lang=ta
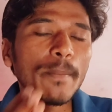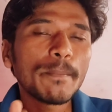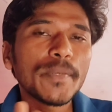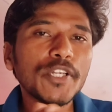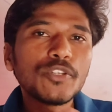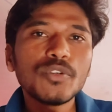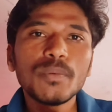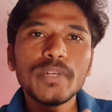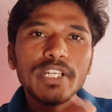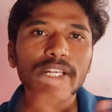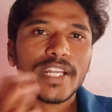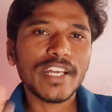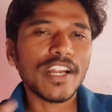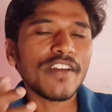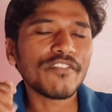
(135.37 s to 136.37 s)
எம்பி டூ
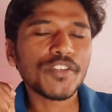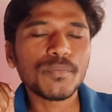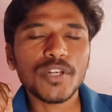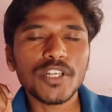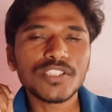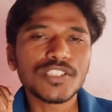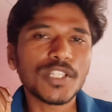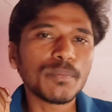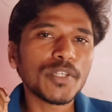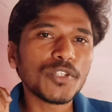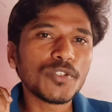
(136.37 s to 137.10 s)
அப்படின்ற கிராஃபிக் ப்ராசஸருமே